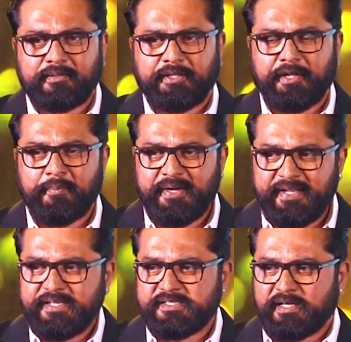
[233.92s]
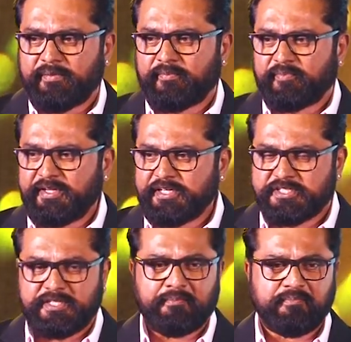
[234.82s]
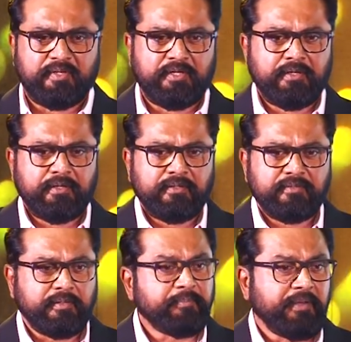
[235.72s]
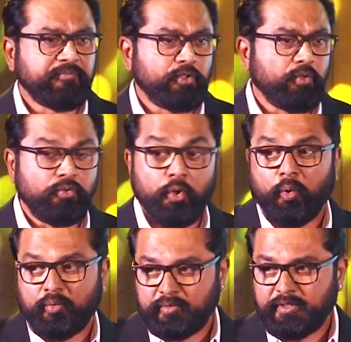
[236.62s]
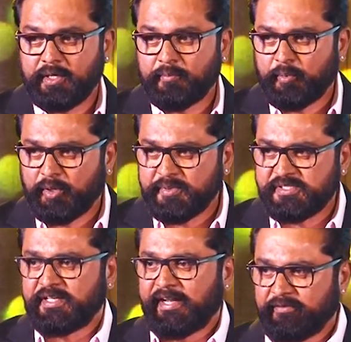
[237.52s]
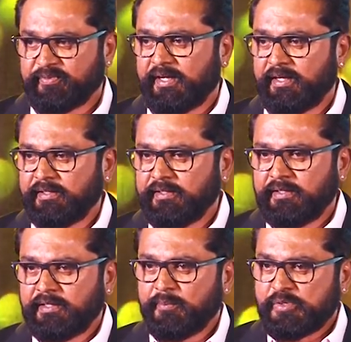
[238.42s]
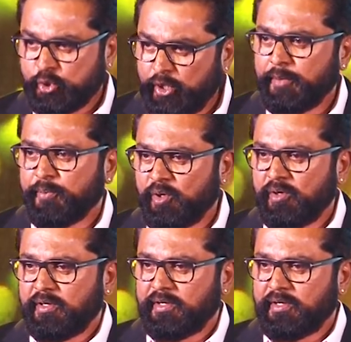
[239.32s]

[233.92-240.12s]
தி ரெமெடிஸ் ரீச் தம் சம்டைம்ஸ் யூ டோன்ட் நோ ஏன்னா நம்ம போகிற பிஸி லைஃப்பில் நம்ம சொல்லியிருப்போம்